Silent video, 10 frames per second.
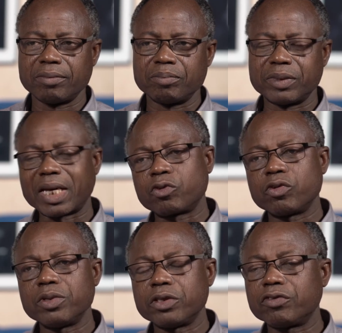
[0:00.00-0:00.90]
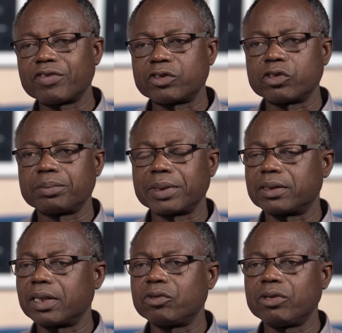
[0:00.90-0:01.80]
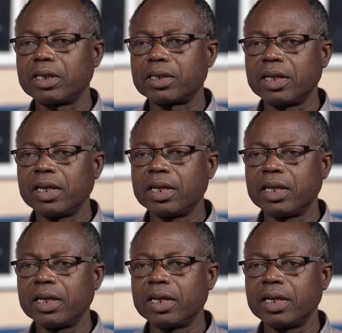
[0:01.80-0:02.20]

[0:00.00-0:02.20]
d'accumuler de façon spectaculaire.